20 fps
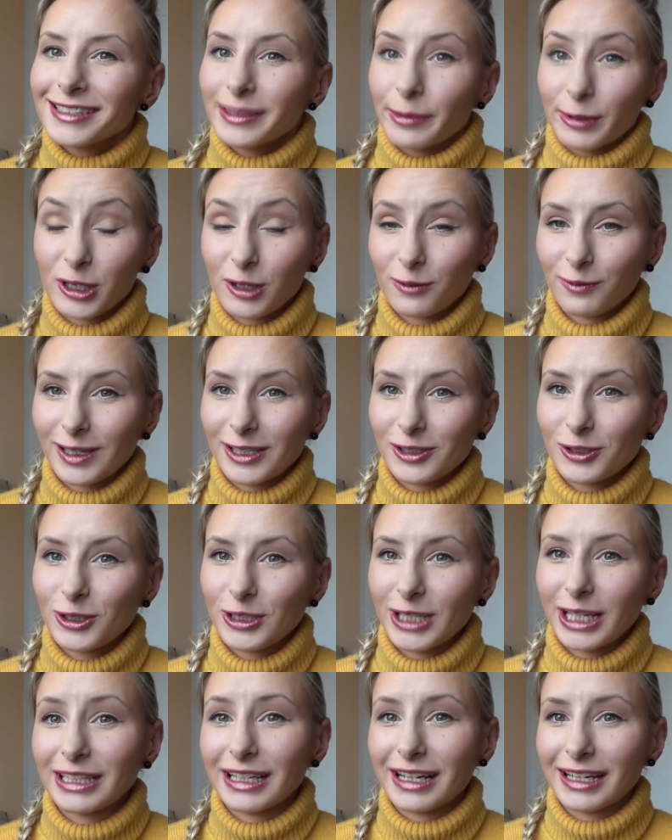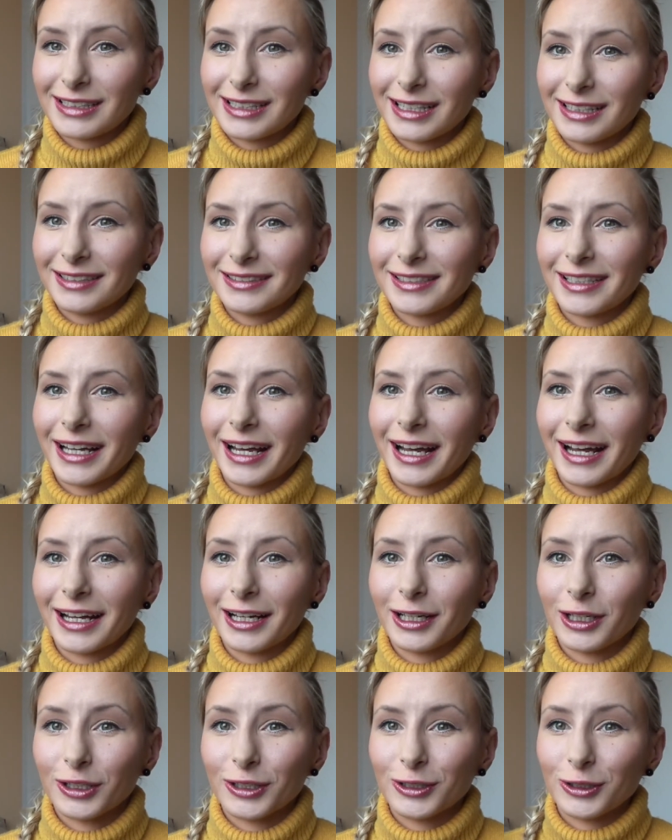Zapraszam Was dzisiaj na recenzję
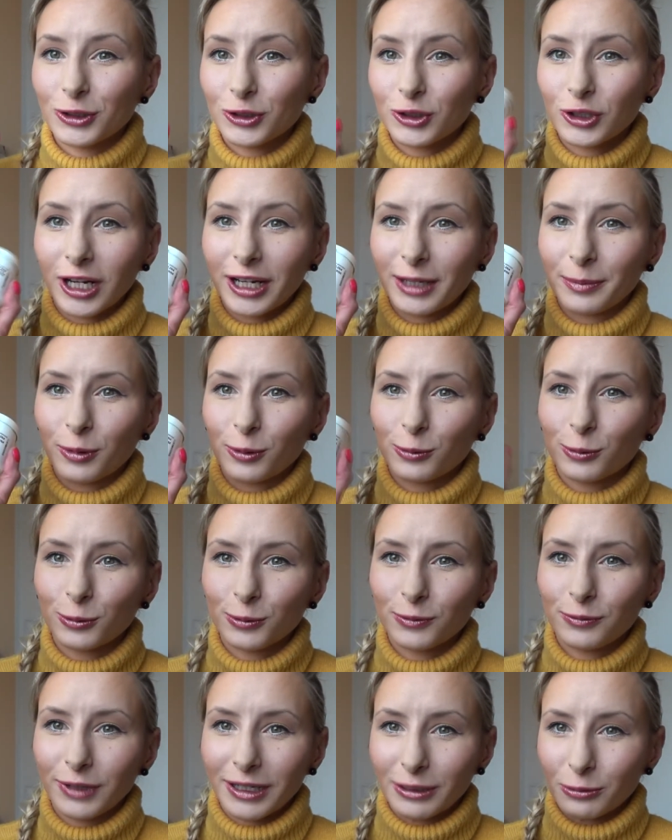e, trzech produktów.